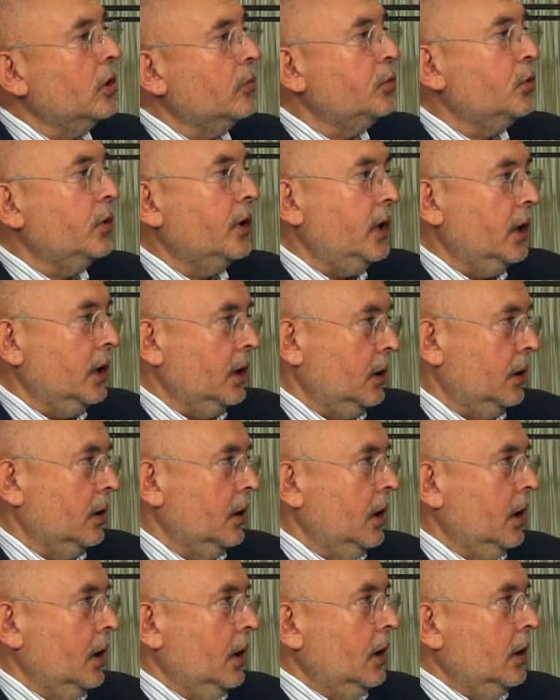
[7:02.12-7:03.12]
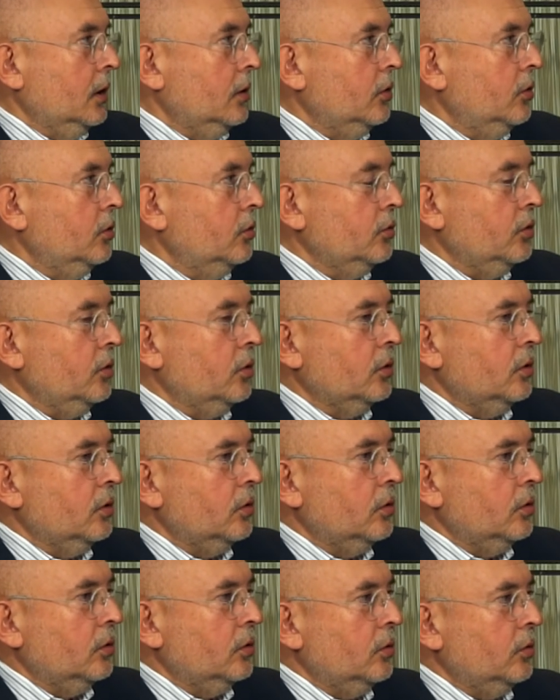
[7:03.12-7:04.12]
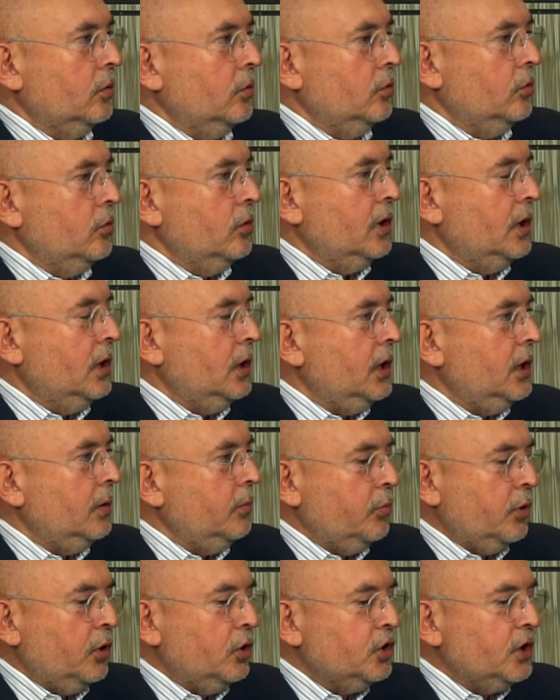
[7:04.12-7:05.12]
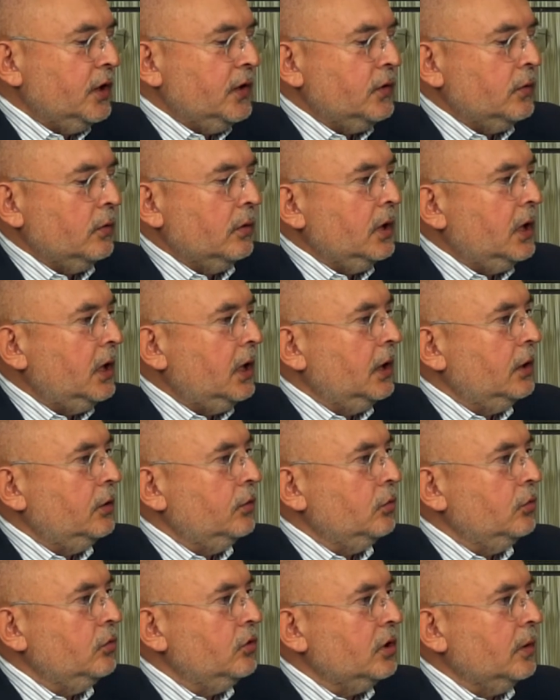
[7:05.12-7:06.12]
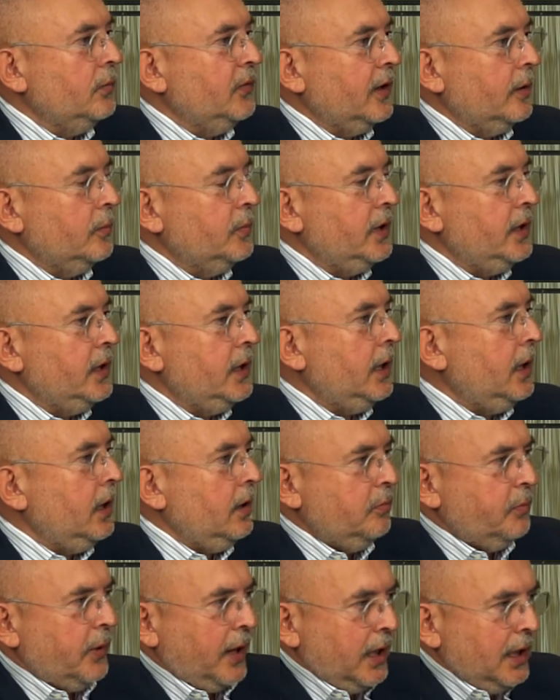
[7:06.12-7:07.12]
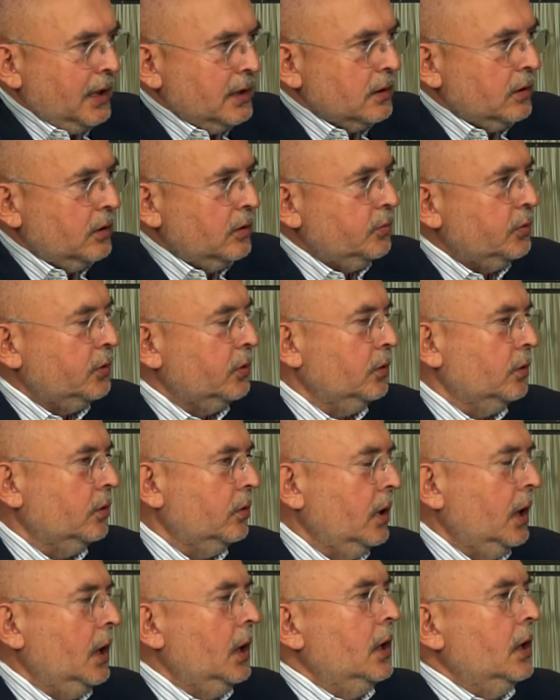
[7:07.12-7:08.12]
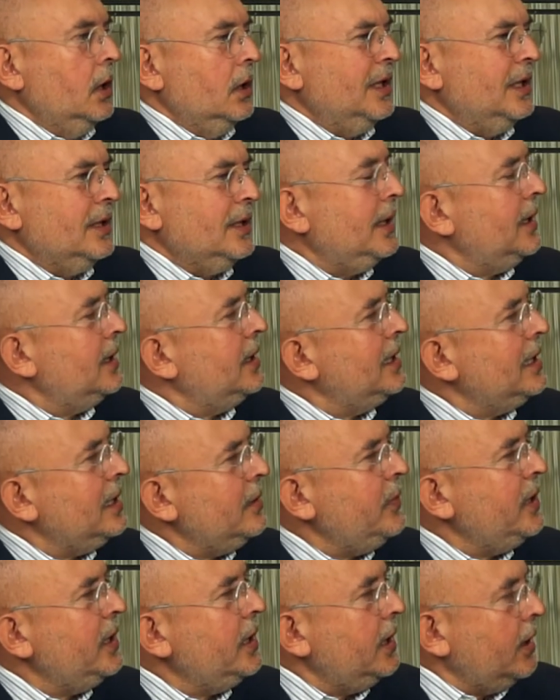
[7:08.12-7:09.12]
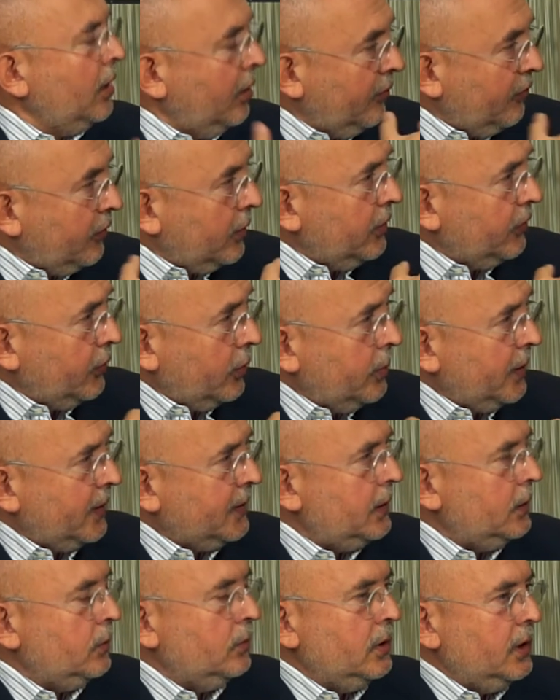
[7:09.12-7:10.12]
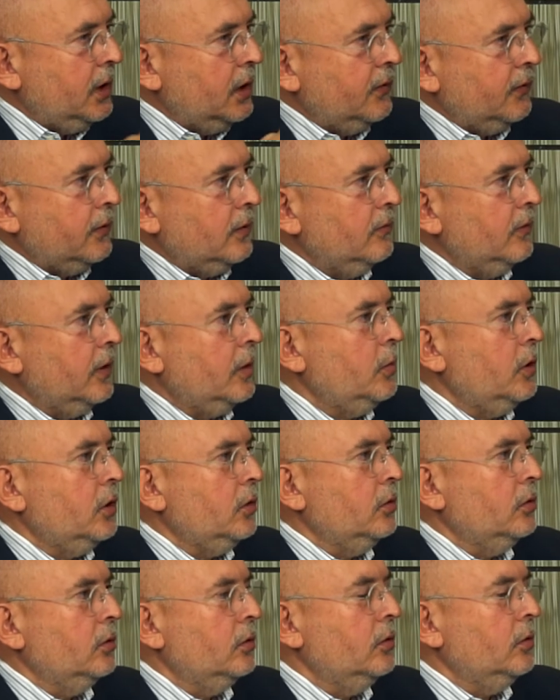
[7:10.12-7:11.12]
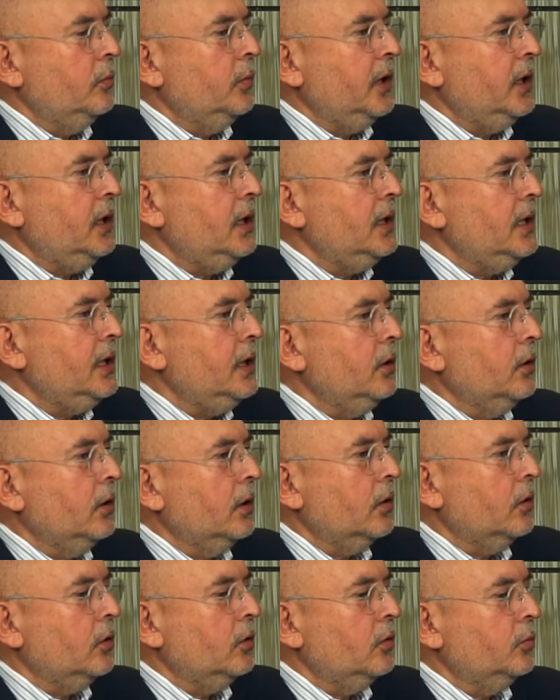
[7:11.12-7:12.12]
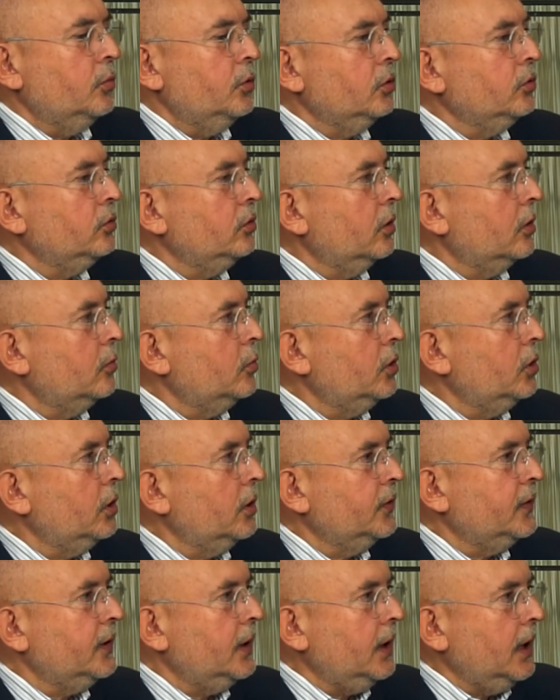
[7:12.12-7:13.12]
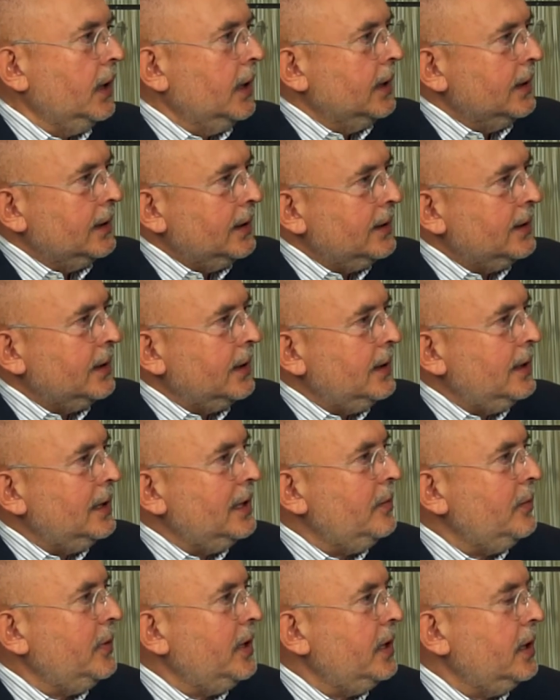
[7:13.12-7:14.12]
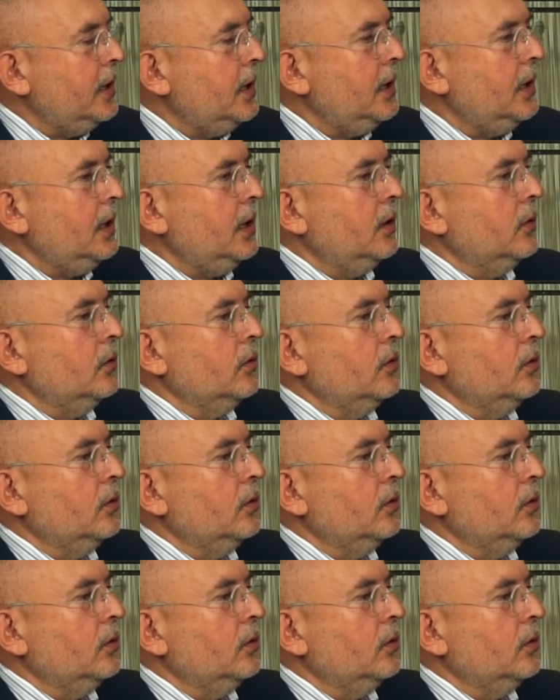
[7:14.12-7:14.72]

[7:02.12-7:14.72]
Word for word: employés. Donc euh, les projets sur lesquels nous nous sommes impliqués, par exemple euh, d'essayer d'éliminer, en France en particulier, c'est vraiment le, pays leader euh, pour nous dans le monde entier, d'essayer d'éliminer